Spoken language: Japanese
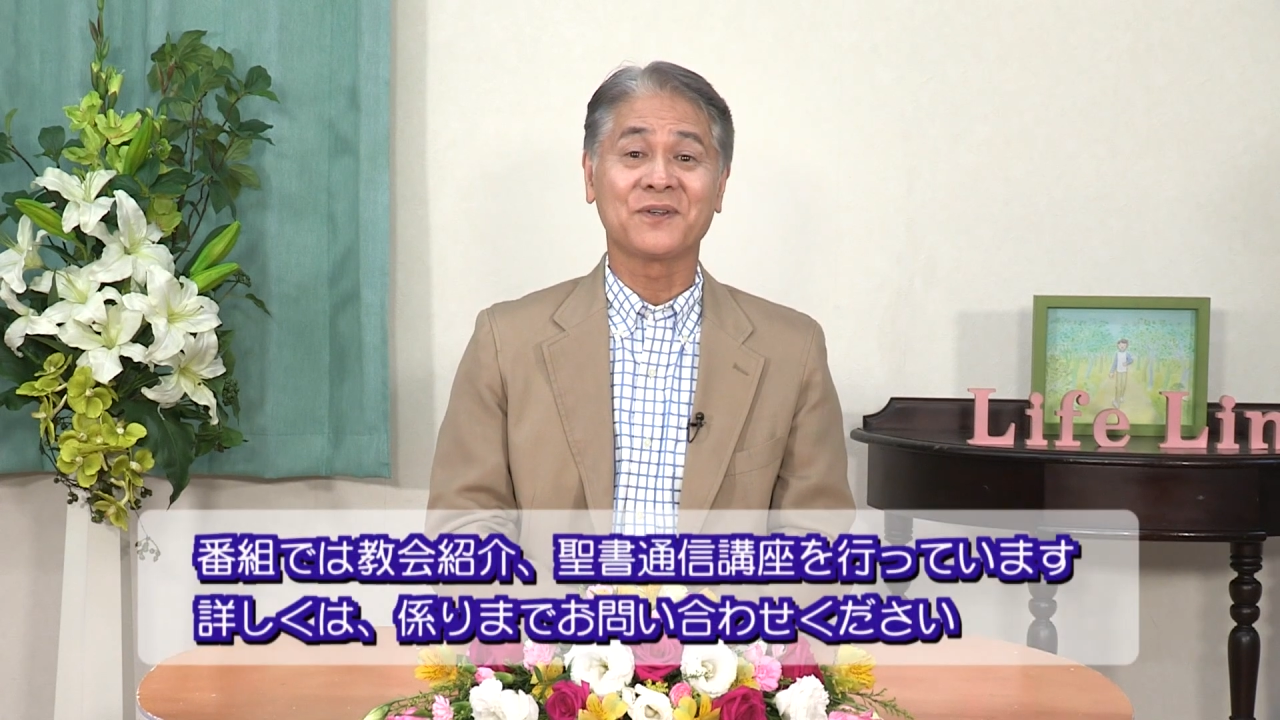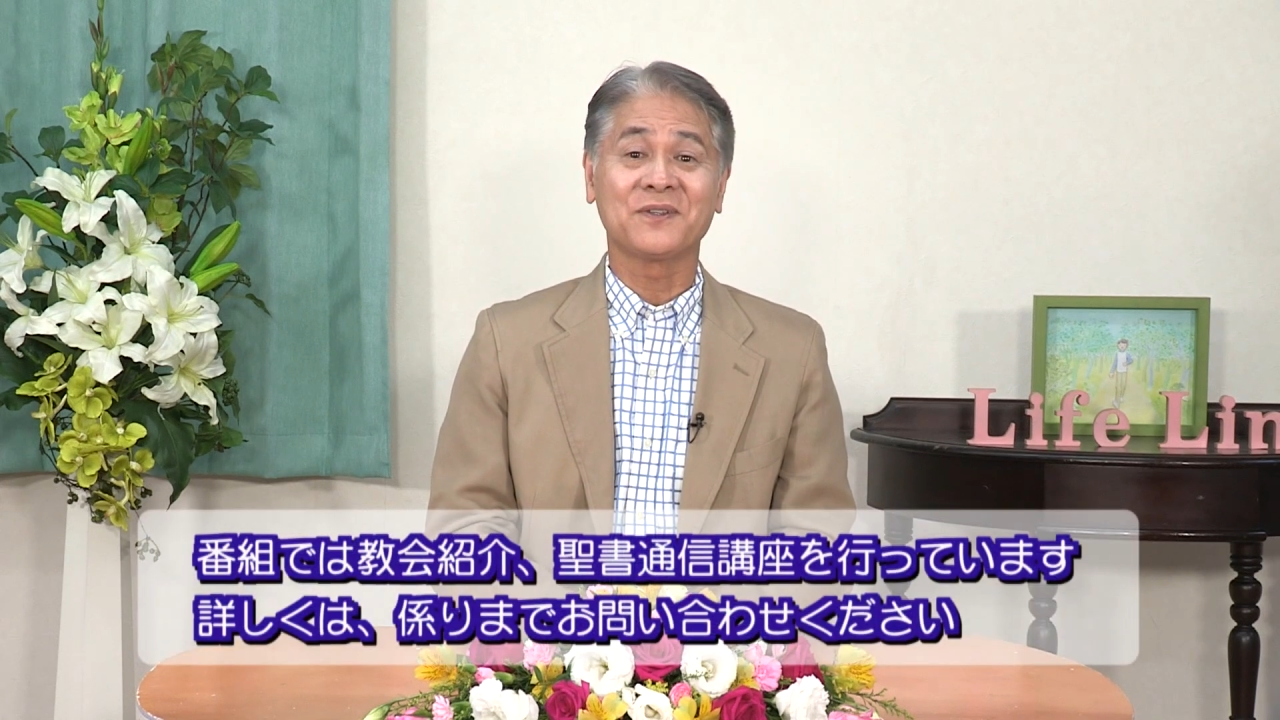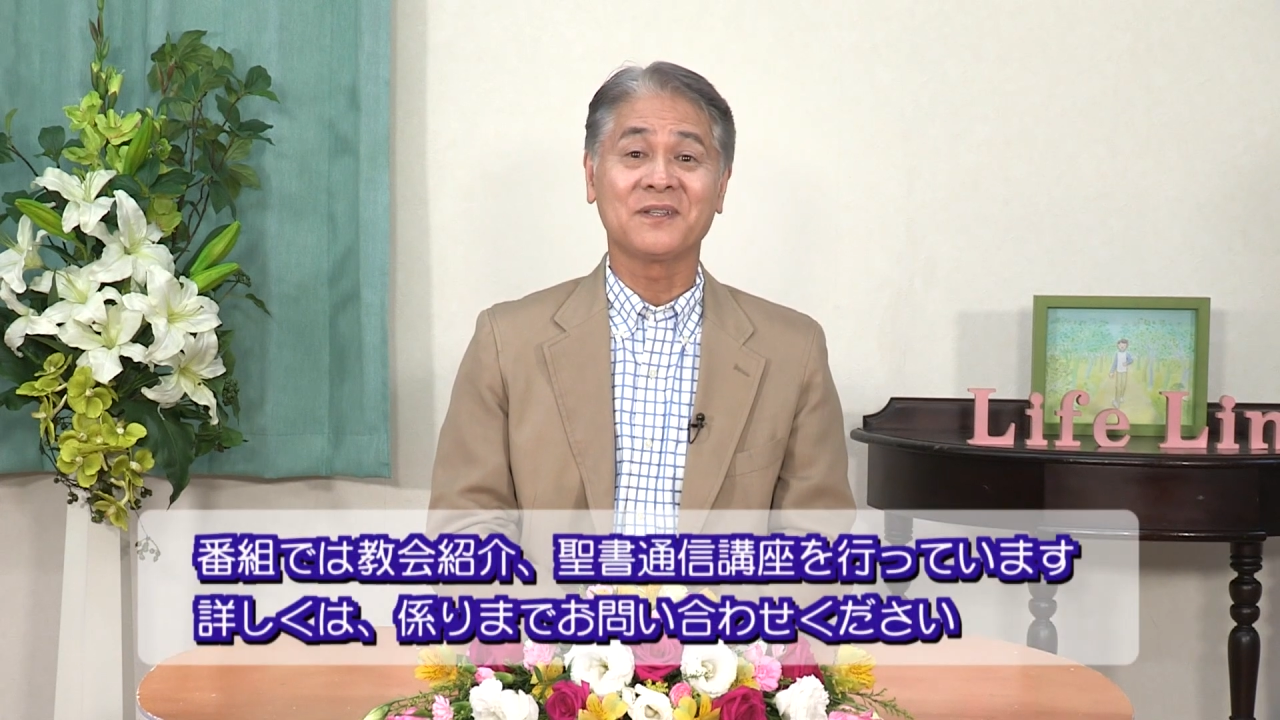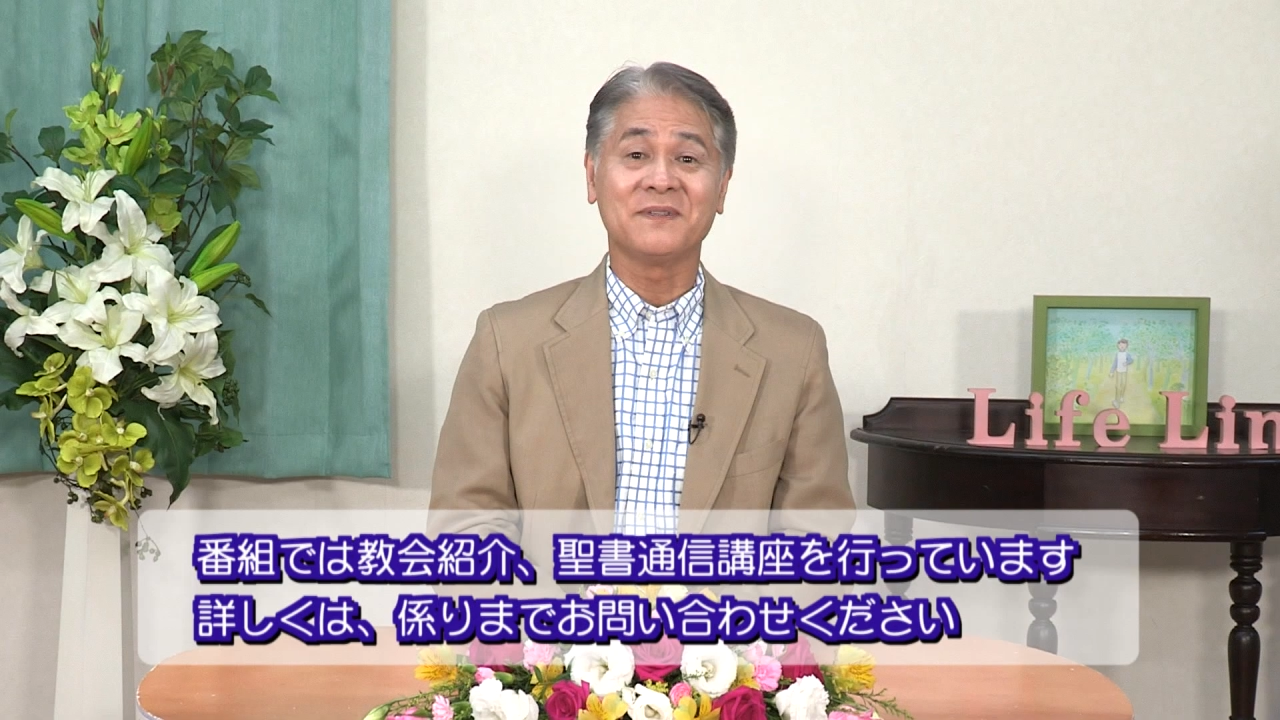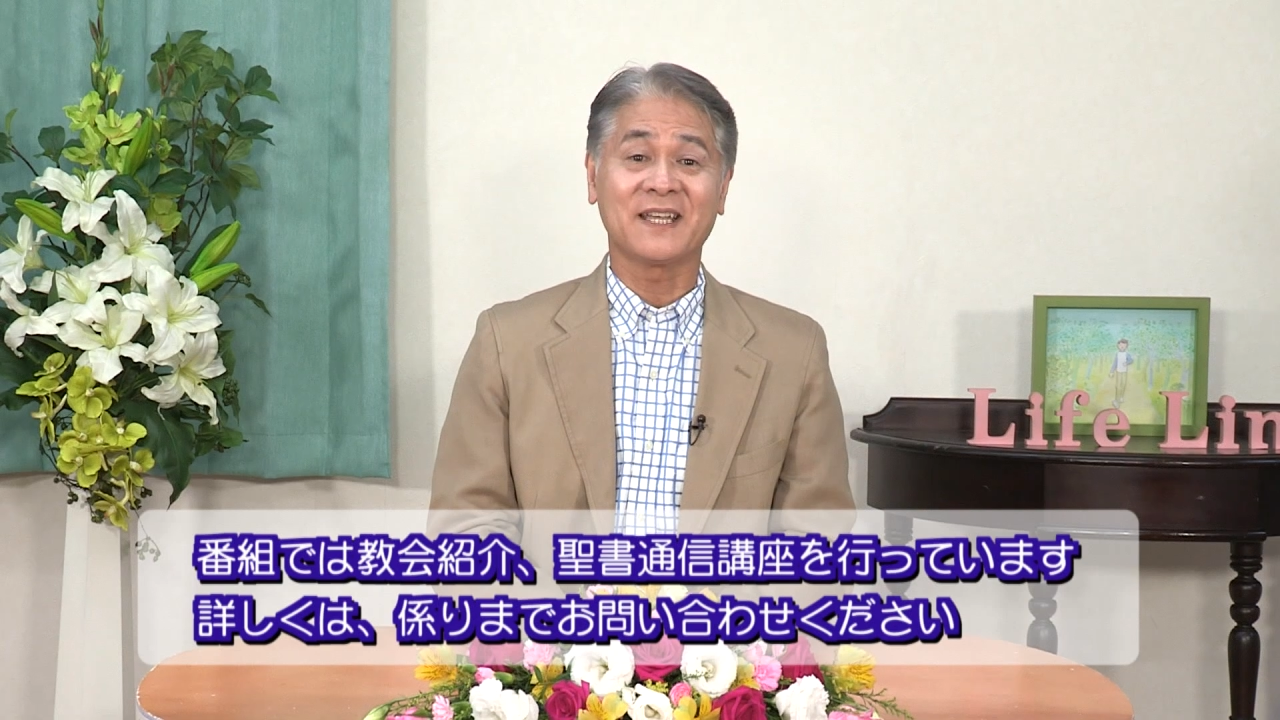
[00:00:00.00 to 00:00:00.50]
読
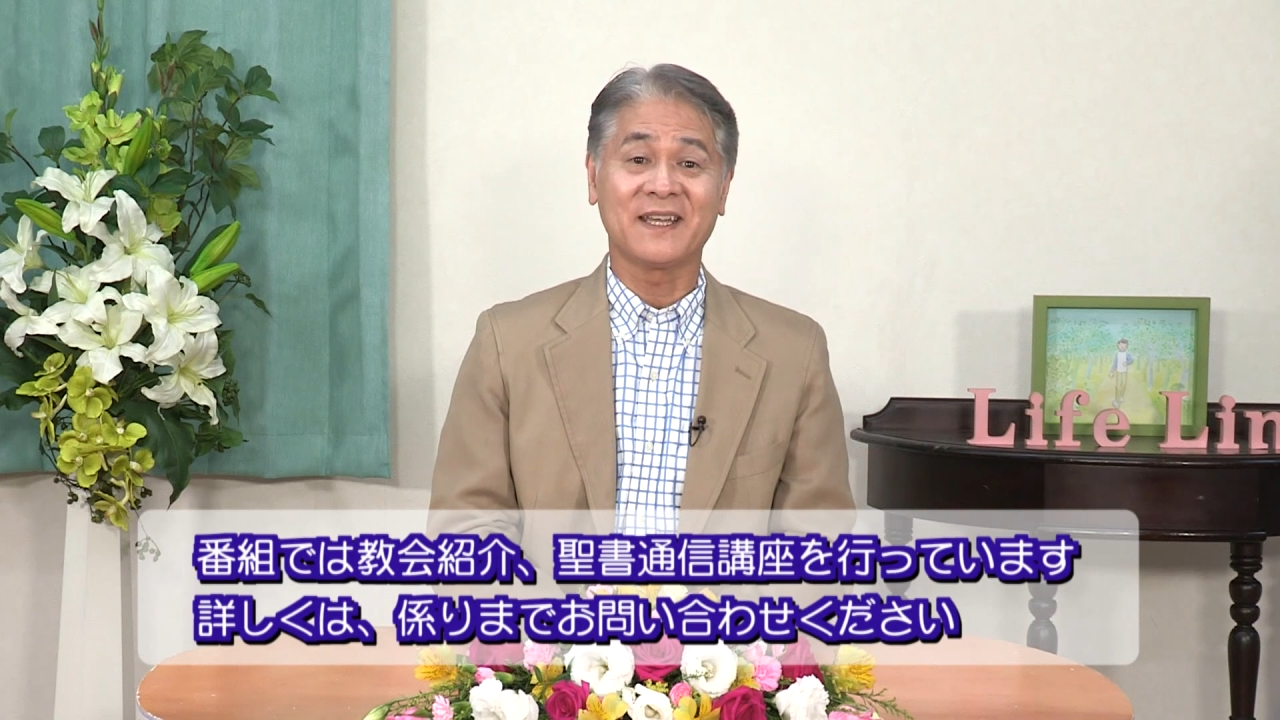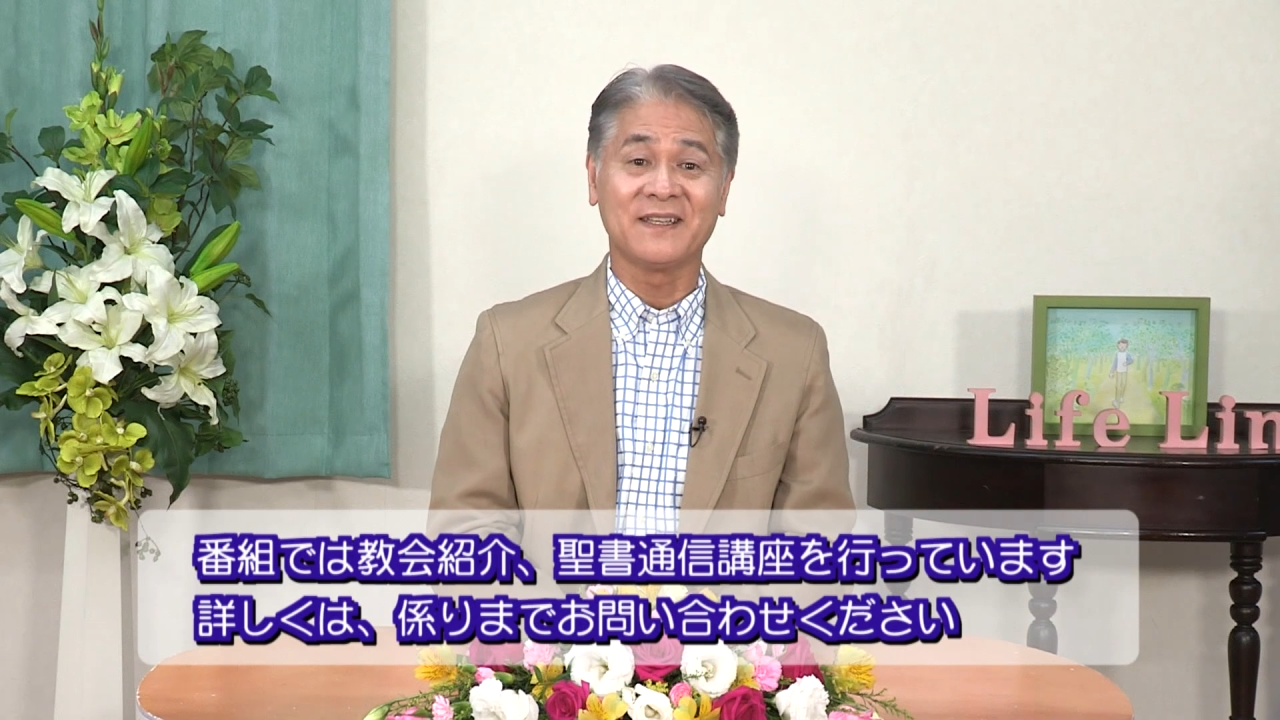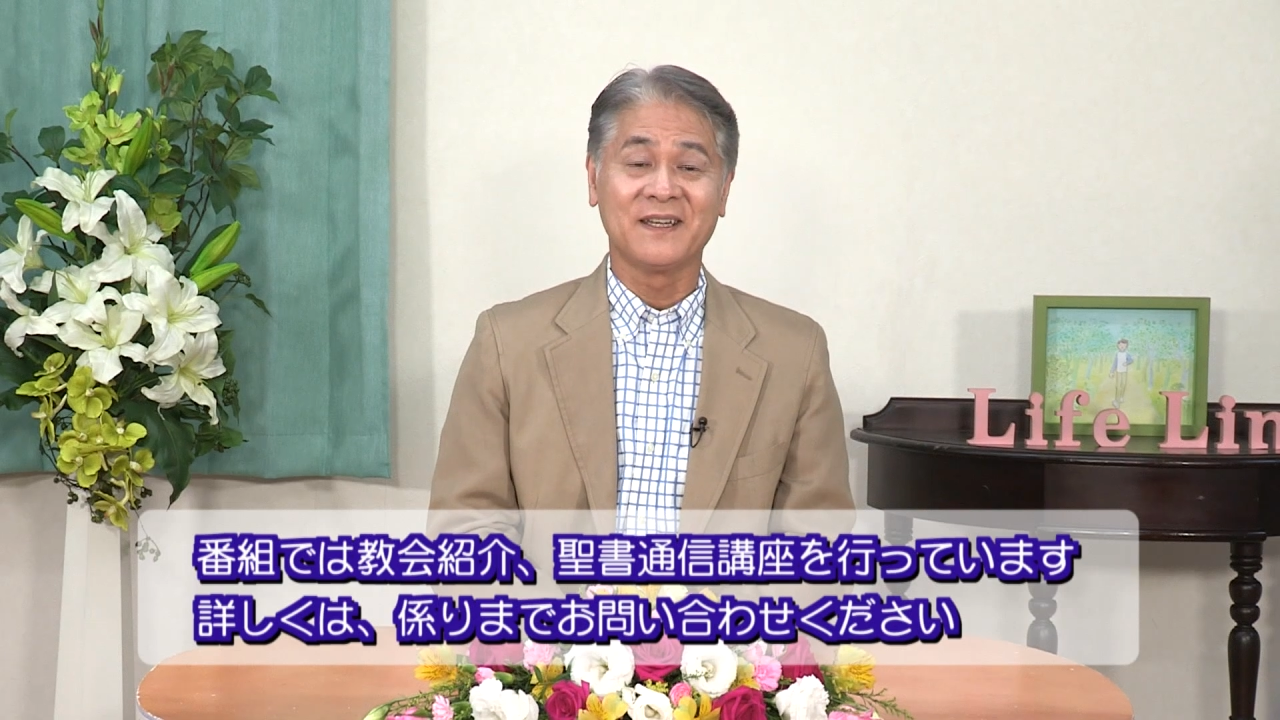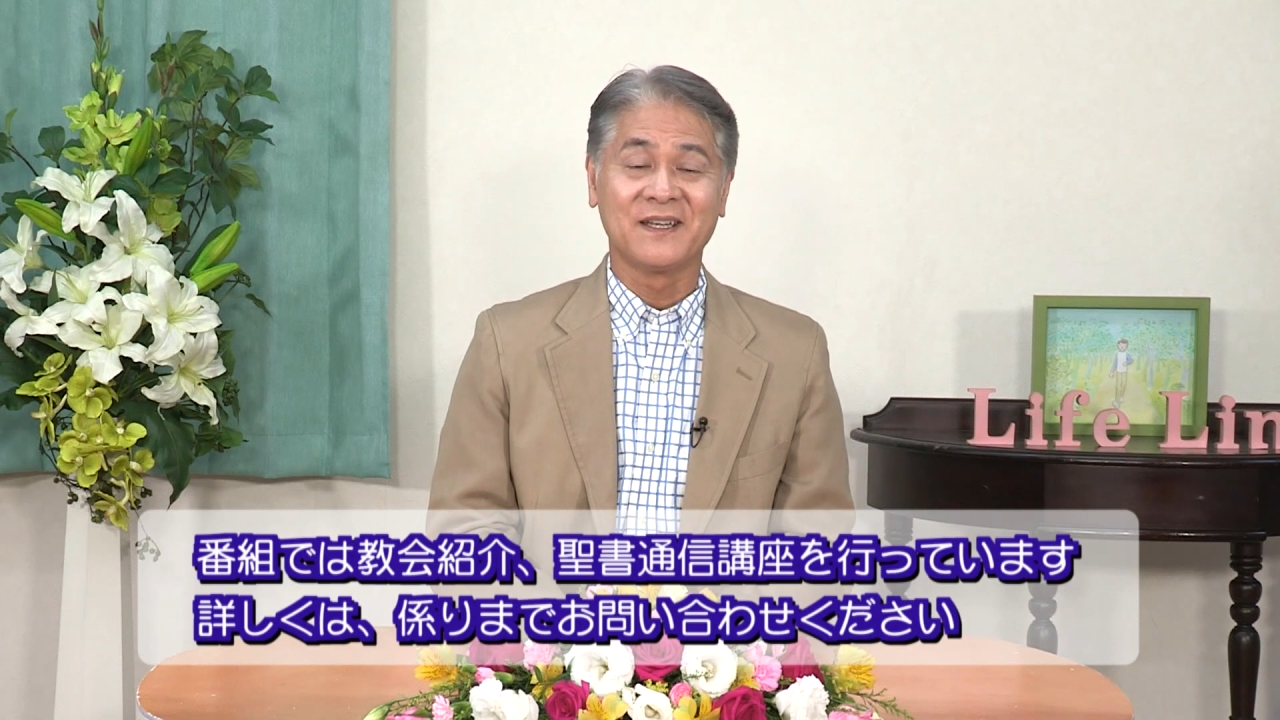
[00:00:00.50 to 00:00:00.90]
んでみたい